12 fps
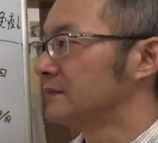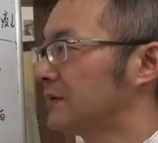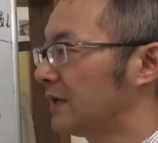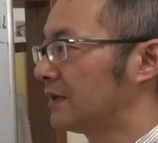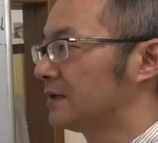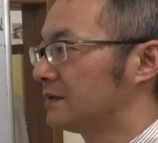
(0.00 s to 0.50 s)

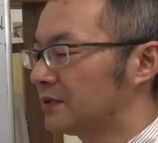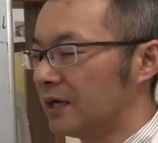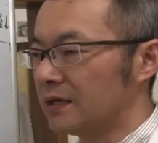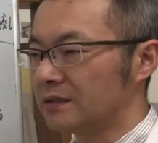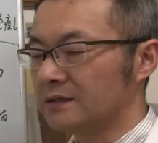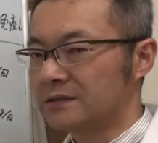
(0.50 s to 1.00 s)
で
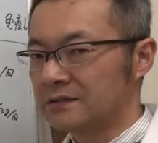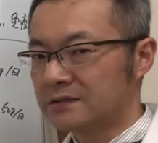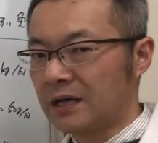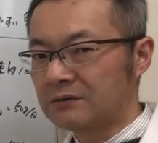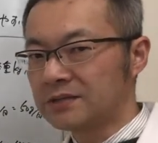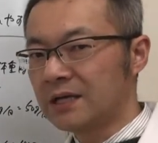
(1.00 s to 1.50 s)
じゃあ
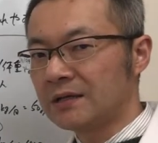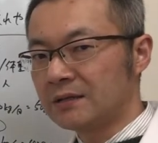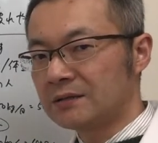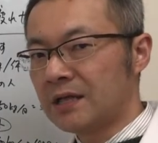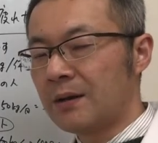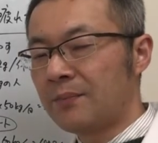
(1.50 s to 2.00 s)
たくさん
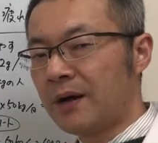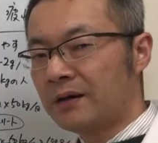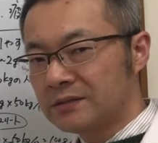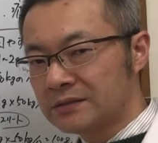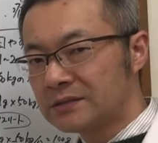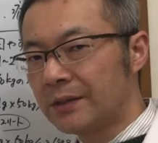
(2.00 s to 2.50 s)

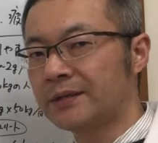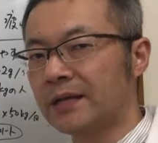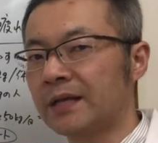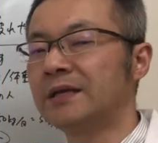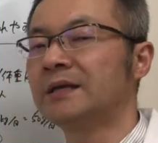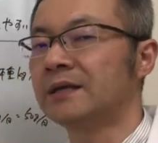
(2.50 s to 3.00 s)
タンパク質食べ
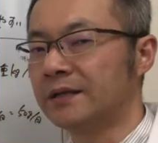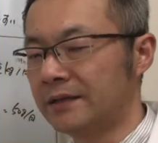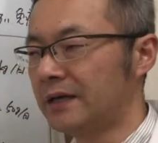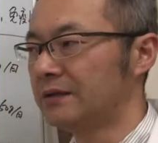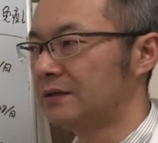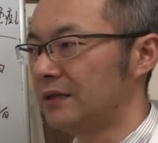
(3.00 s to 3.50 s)
たらいいんか
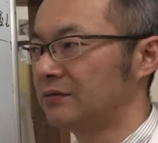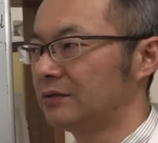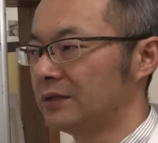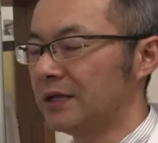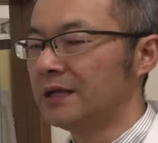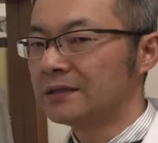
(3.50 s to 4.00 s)
なっていう
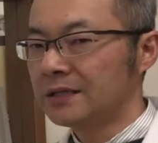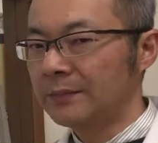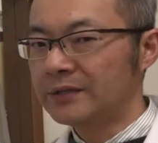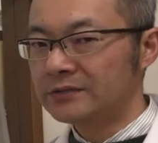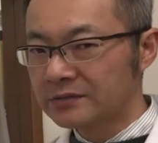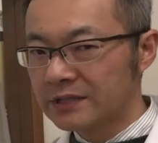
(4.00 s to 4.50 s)
ので
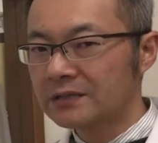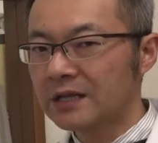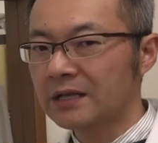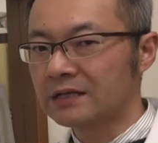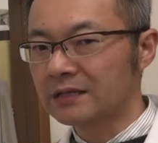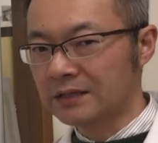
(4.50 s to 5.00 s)
食べ過ぎ
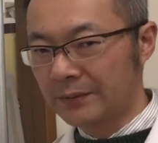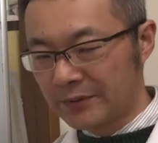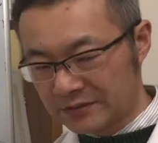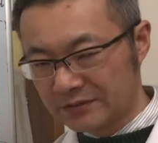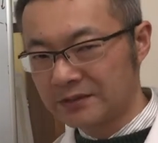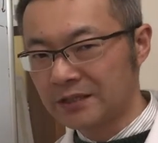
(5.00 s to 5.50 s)
たら食
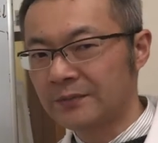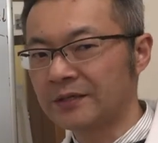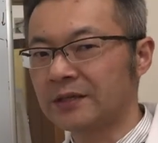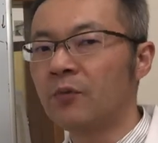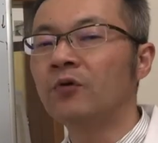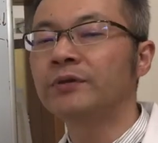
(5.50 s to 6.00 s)
べ過ぎたで
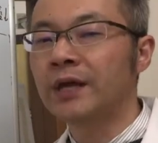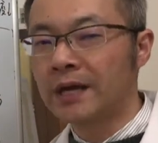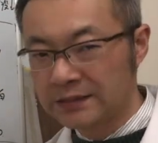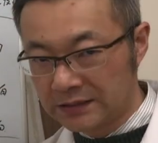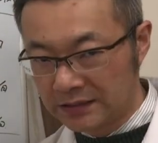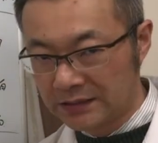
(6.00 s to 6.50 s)
また問
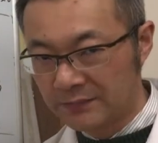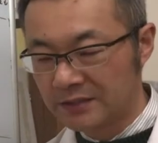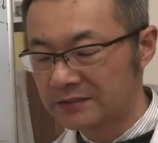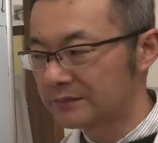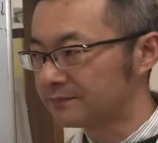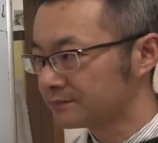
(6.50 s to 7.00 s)
題が出てき
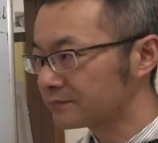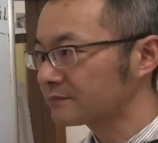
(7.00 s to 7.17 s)
ます